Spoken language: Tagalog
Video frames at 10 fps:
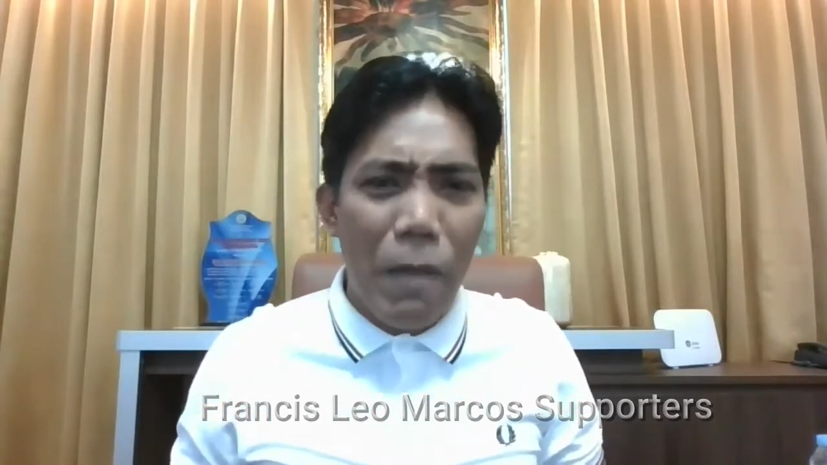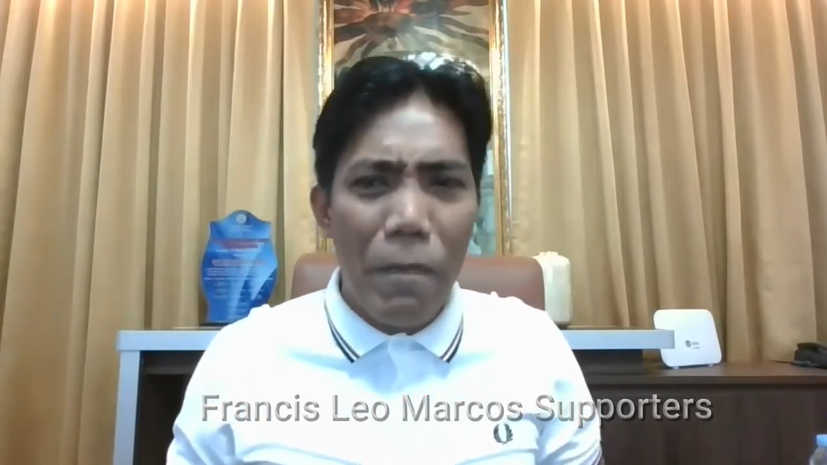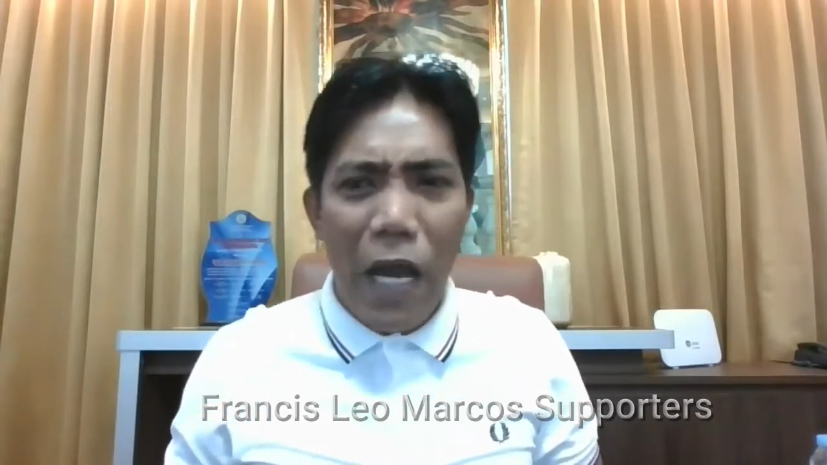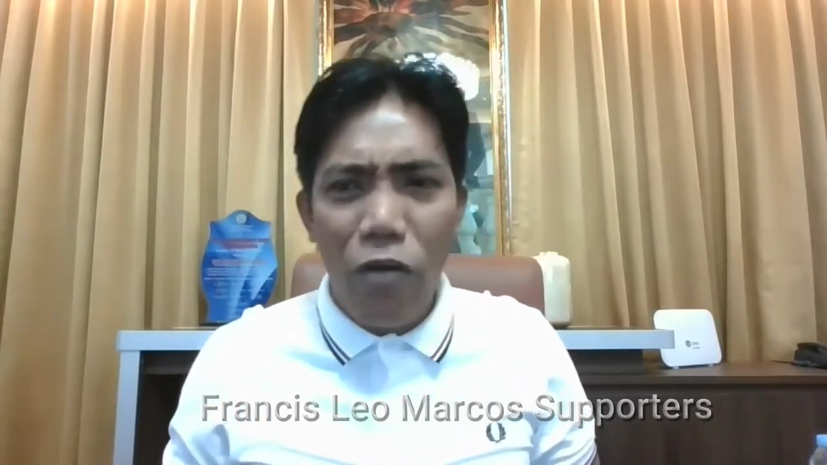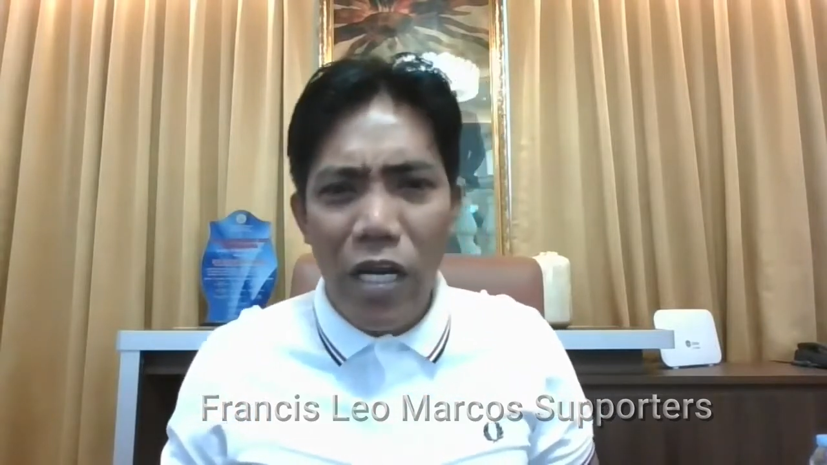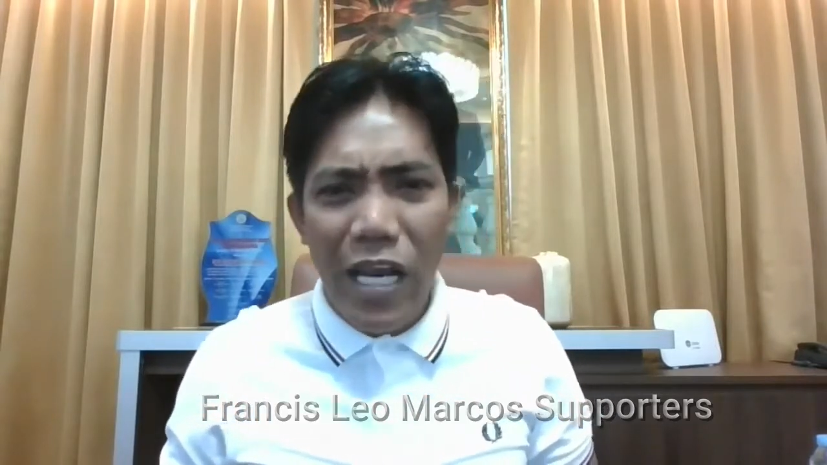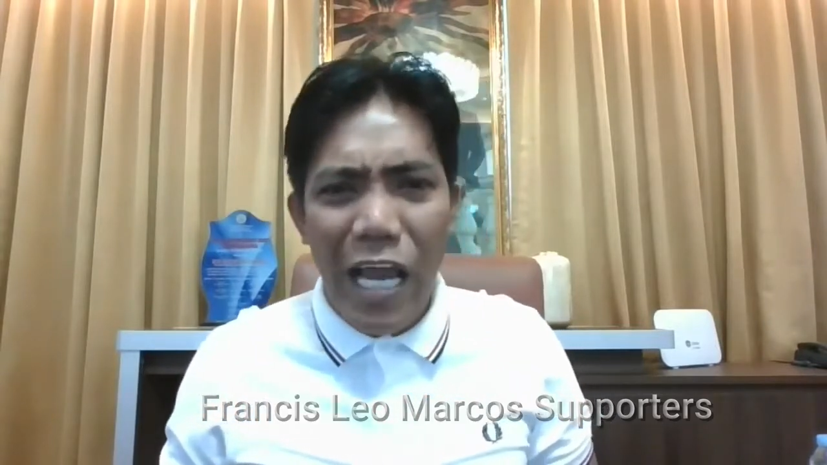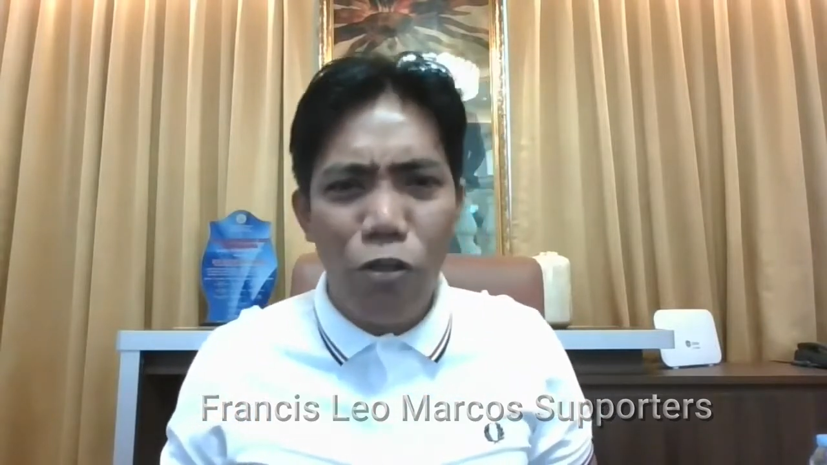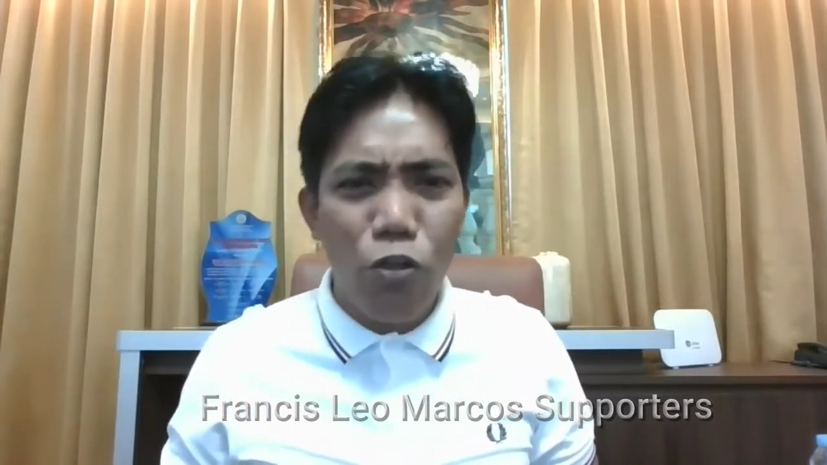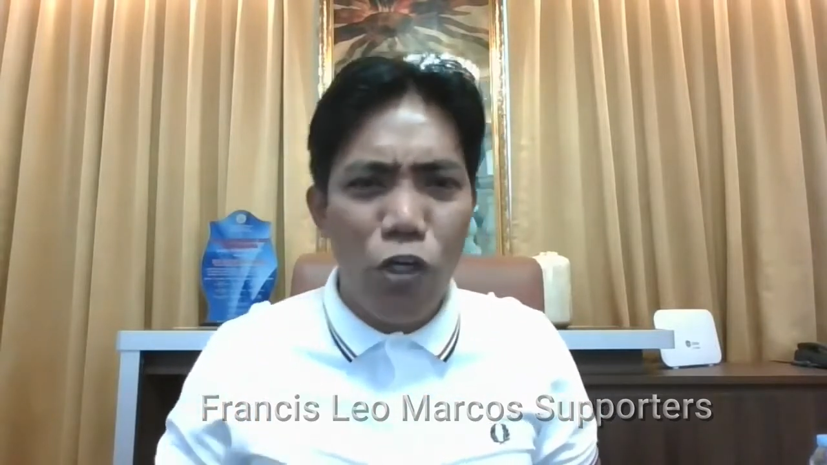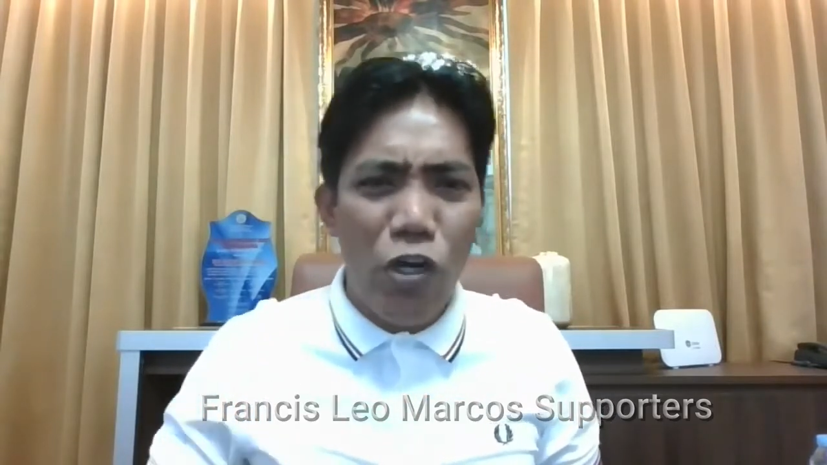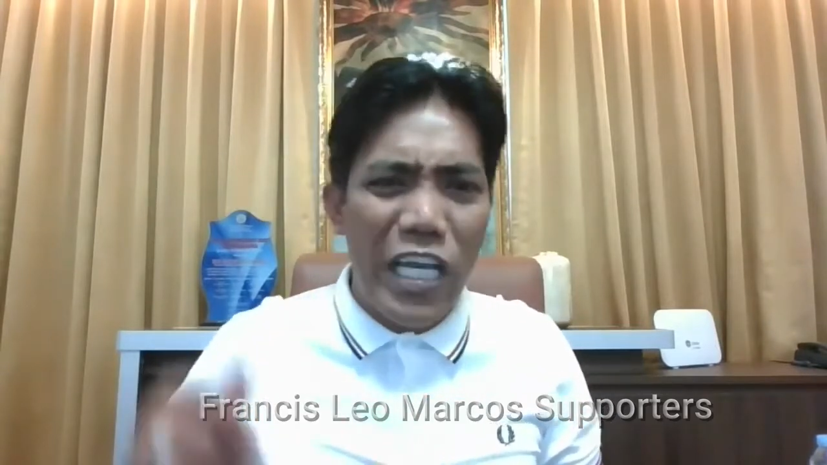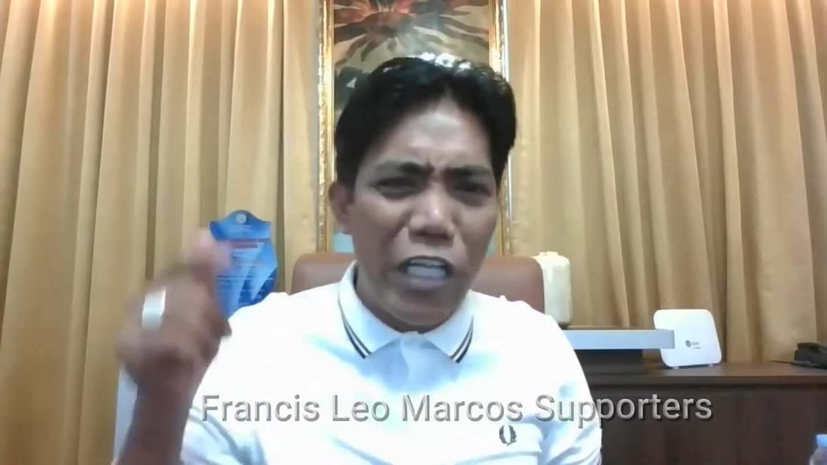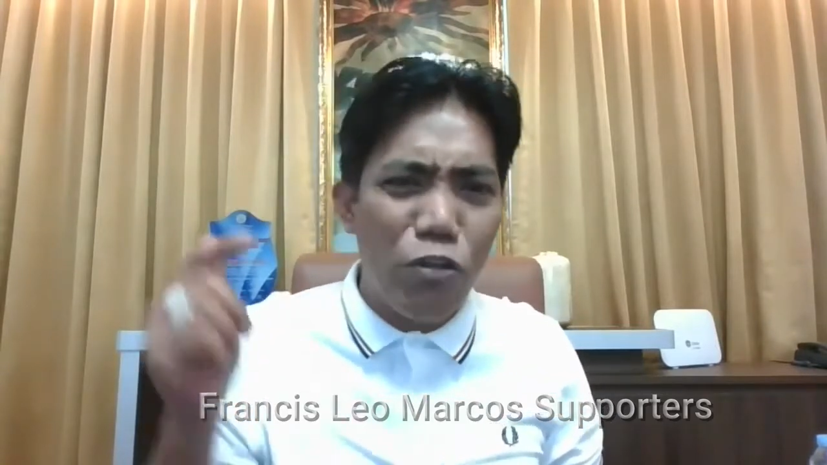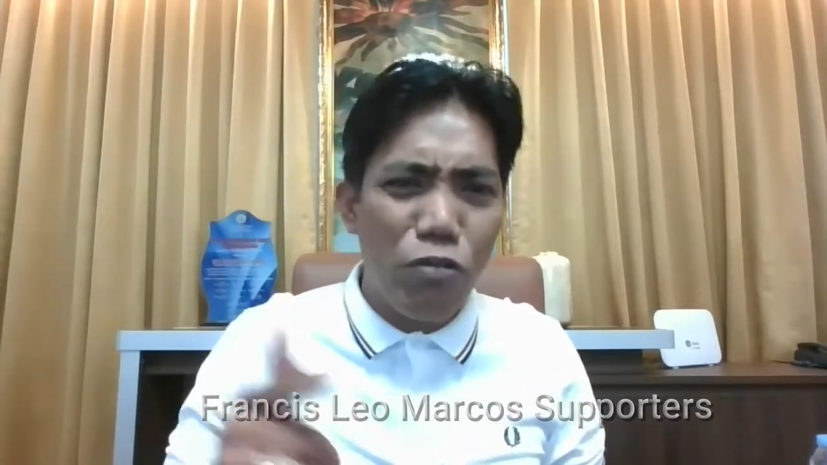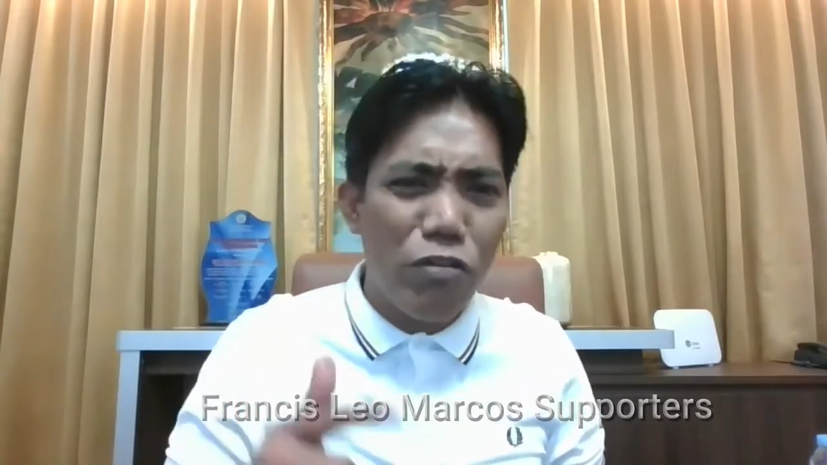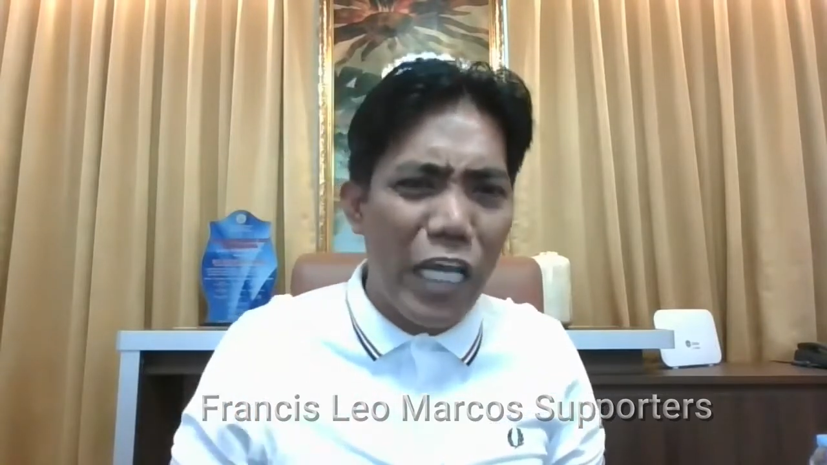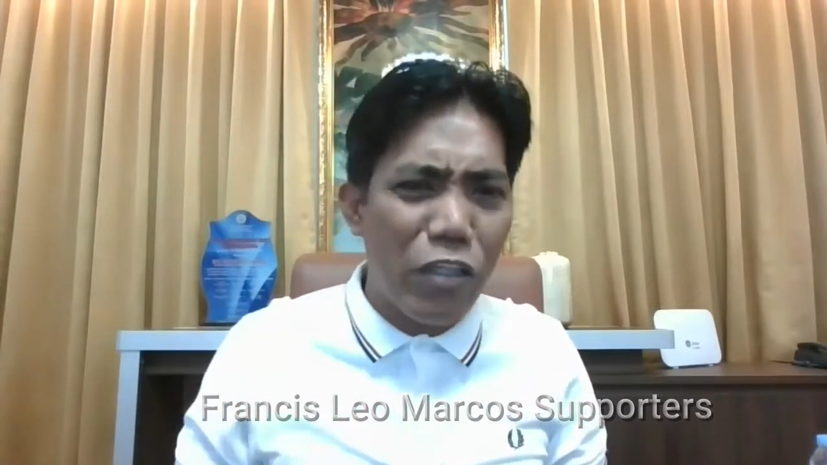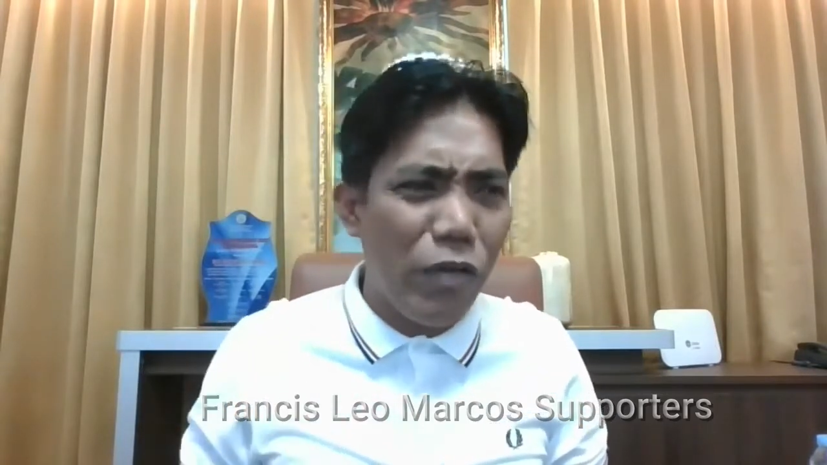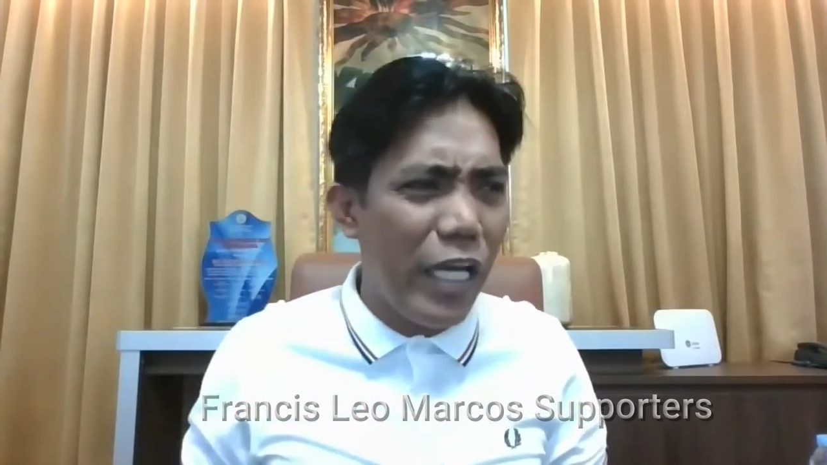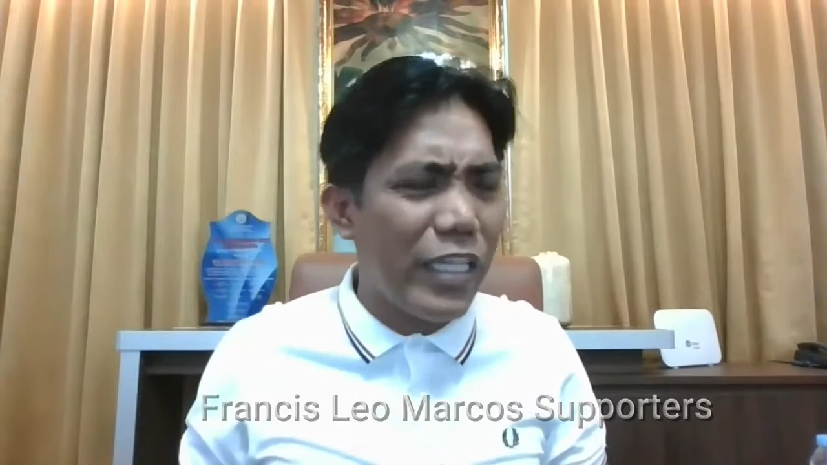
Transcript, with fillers: paano nanalo to yung hindot na ito?